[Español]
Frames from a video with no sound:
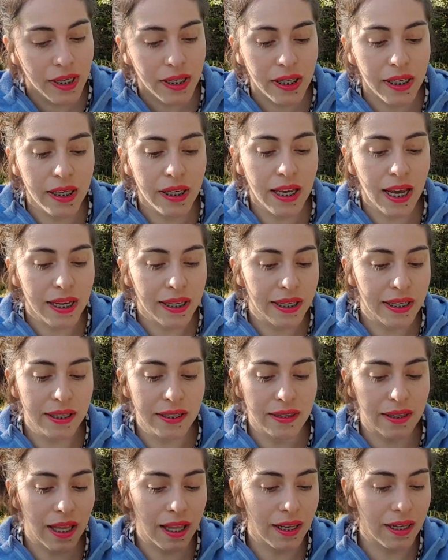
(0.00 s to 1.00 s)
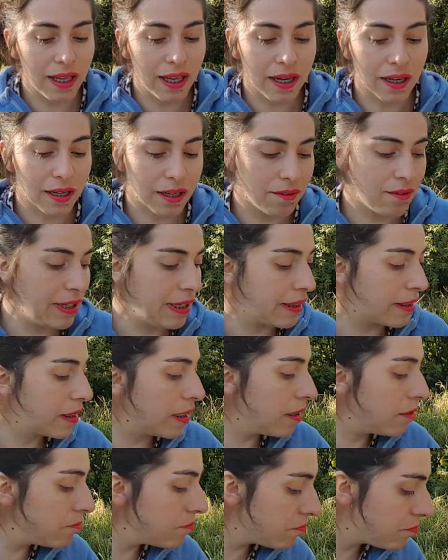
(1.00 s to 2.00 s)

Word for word: Y aquí están las revistas.